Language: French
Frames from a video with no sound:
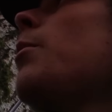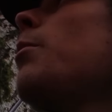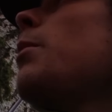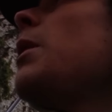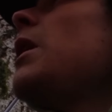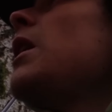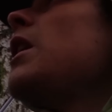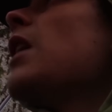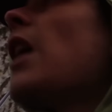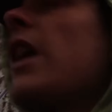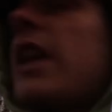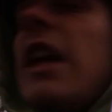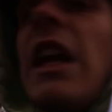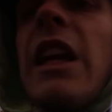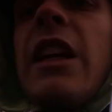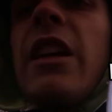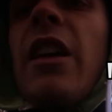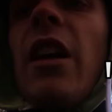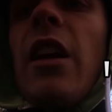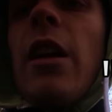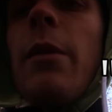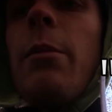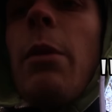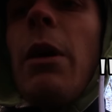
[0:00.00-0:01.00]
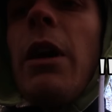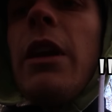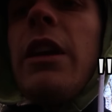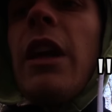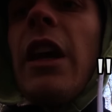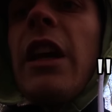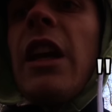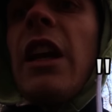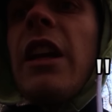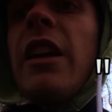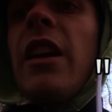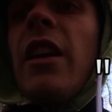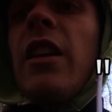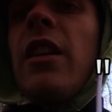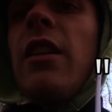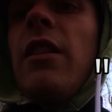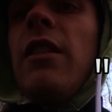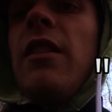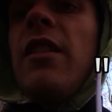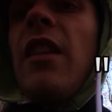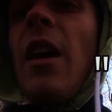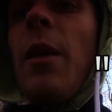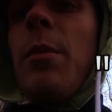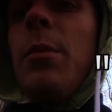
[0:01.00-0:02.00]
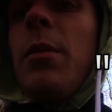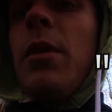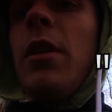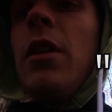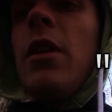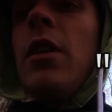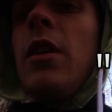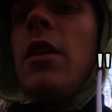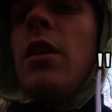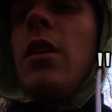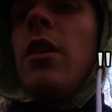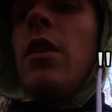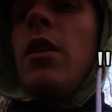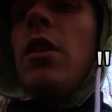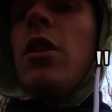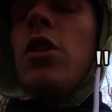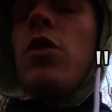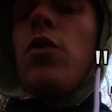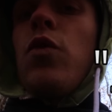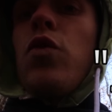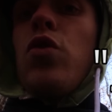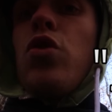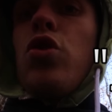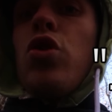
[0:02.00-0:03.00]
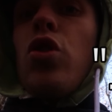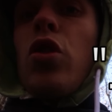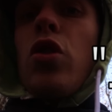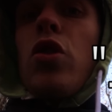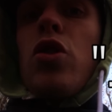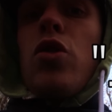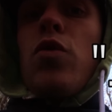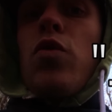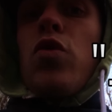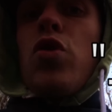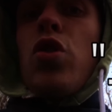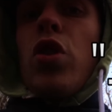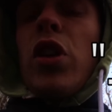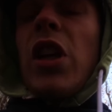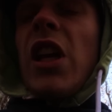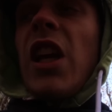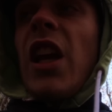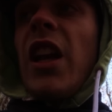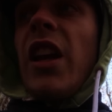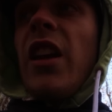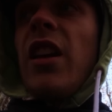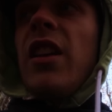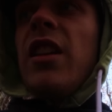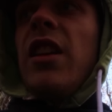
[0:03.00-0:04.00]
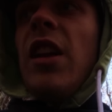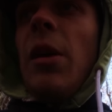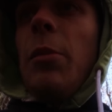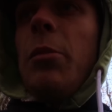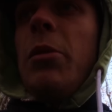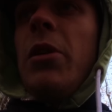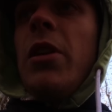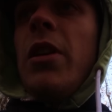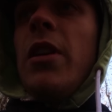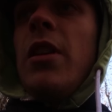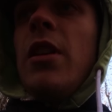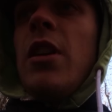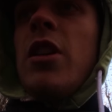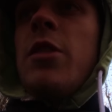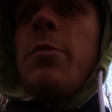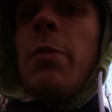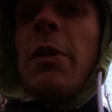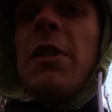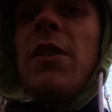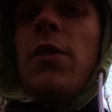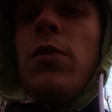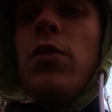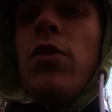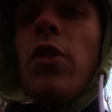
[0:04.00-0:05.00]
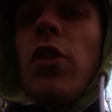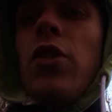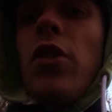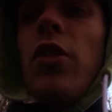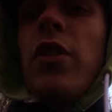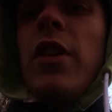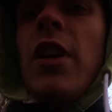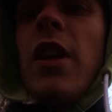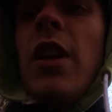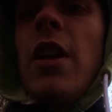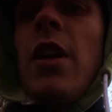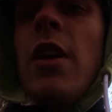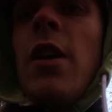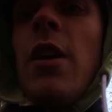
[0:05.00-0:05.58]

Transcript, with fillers: Mais il y a quelqu'un là-bas, il y a quelqu'un qui tape. Je vous jure, je vous jure, il y a quelqu'un qui tape. Je sais pas si vous entendez.